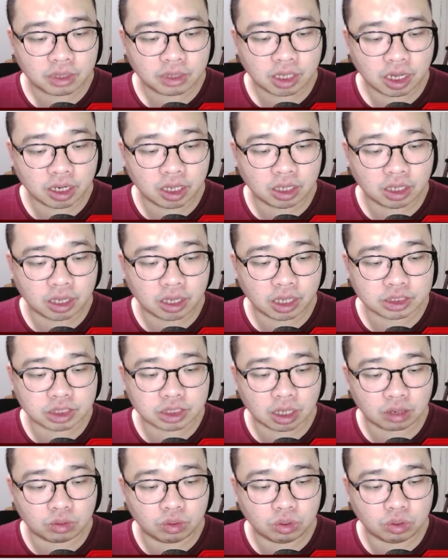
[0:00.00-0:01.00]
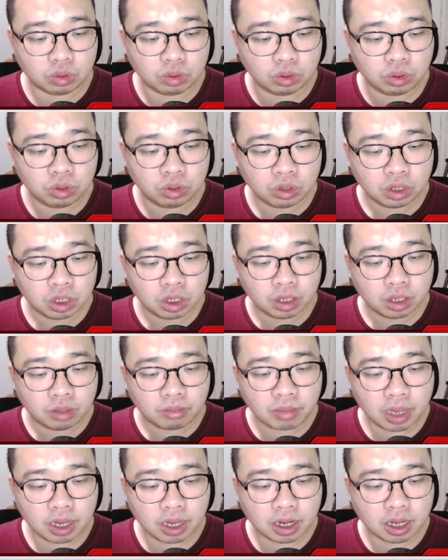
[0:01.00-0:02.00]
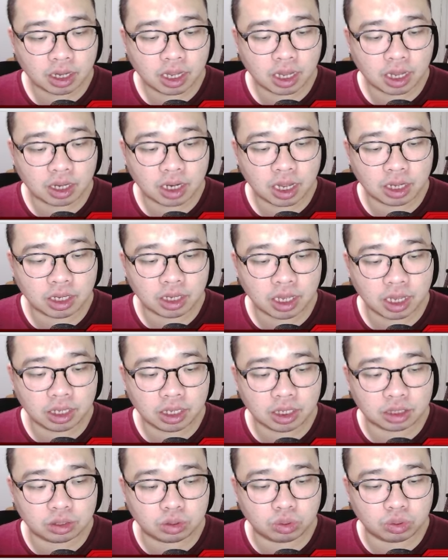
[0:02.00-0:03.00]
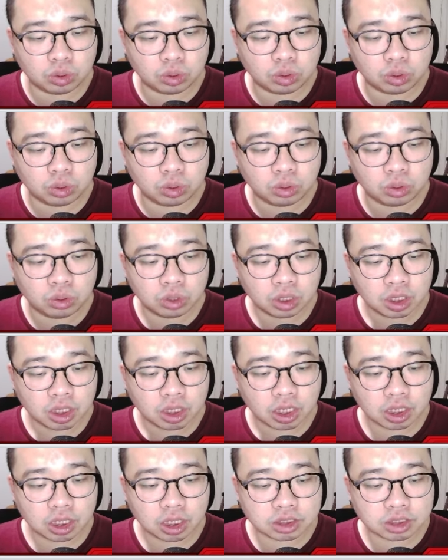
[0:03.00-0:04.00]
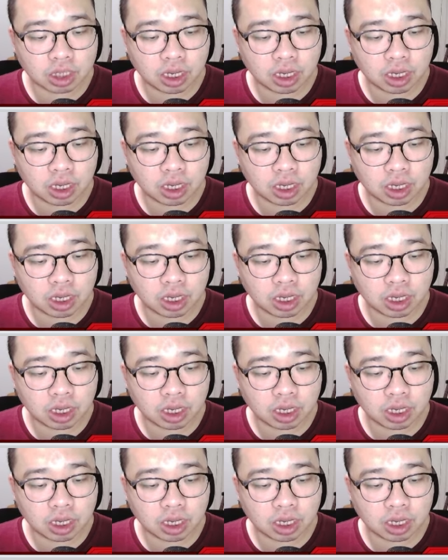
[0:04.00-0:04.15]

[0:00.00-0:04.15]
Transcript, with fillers: Ntar kita geser dulu. Manakah naga itu? Kita